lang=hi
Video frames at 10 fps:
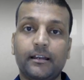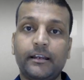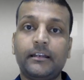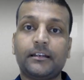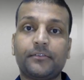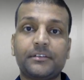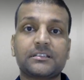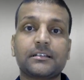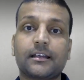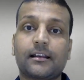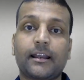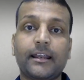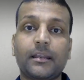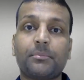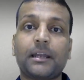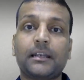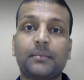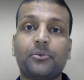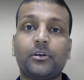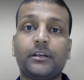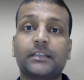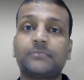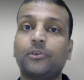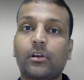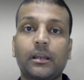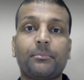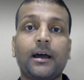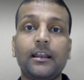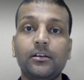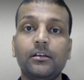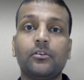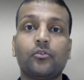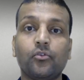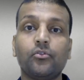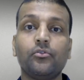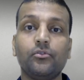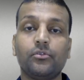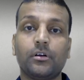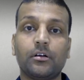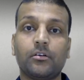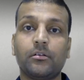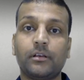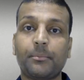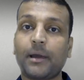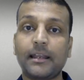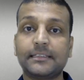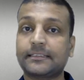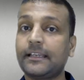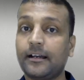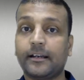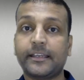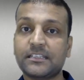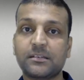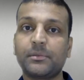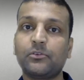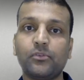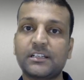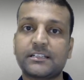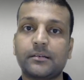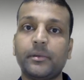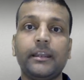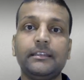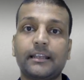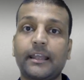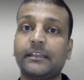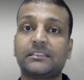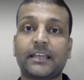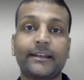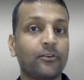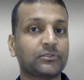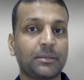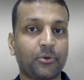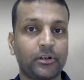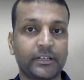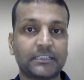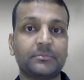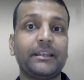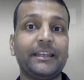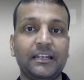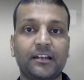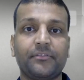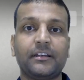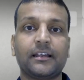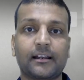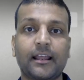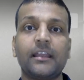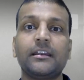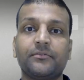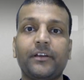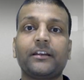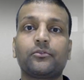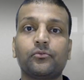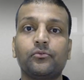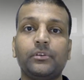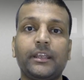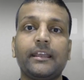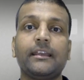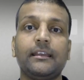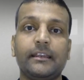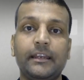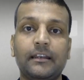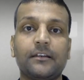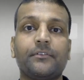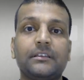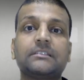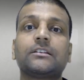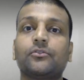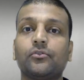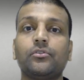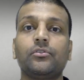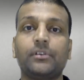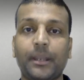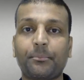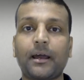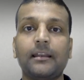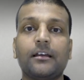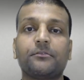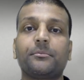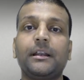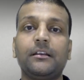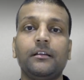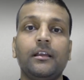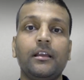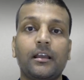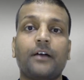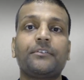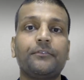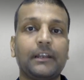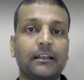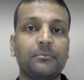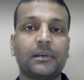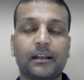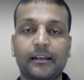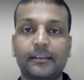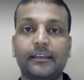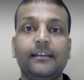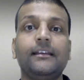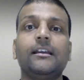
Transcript: इंटरवेंशन कर रहा है नेपाल के पॉलिटिक्स में और नेपाल को नेपाल इसके अगेंस्ट बिल्कुल स्टेटमेंट नहीं दे रहा है कि चाइना उसके पॉलिटिक्स में इंटरवीन कर रहा है इनफैक्ट उनके इंटरवेंशन को नेपाल गवर्नमेंट काफ़ी वेलकम कर रही है